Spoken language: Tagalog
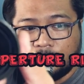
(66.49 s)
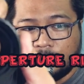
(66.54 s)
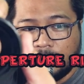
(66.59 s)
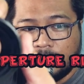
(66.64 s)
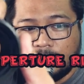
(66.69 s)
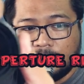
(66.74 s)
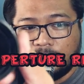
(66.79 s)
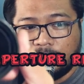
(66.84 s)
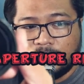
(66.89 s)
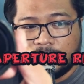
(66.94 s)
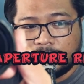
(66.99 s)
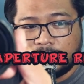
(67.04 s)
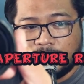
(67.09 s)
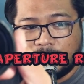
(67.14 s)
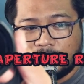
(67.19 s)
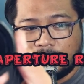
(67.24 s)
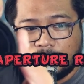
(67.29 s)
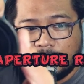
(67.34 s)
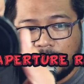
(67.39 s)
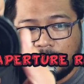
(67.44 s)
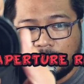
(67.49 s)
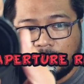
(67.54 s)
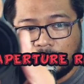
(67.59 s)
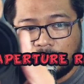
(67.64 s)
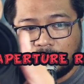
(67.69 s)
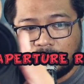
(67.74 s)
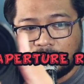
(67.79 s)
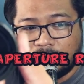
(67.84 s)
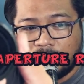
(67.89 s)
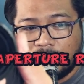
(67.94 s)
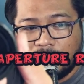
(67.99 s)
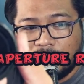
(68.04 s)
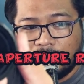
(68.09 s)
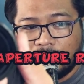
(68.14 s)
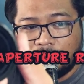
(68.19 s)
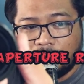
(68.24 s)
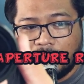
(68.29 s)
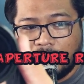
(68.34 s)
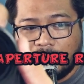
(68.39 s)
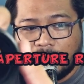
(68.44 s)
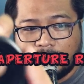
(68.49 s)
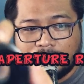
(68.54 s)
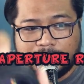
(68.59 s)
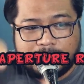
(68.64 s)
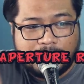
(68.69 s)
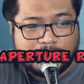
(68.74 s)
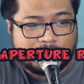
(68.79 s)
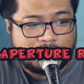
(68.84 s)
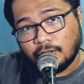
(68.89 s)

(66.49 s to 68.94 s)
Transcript: Pwede nyo iset na dito nyo siya ma-adjust.